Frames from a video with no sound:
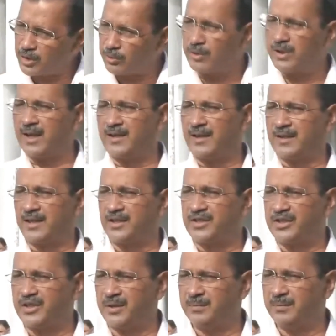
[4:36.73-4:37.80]
क्यों डर डर के
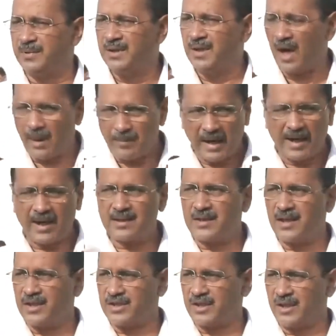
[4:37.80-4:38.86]
जिए हम हमारा
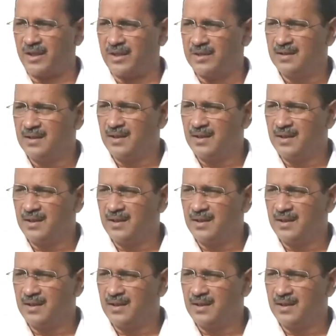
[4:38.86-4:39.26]
देश है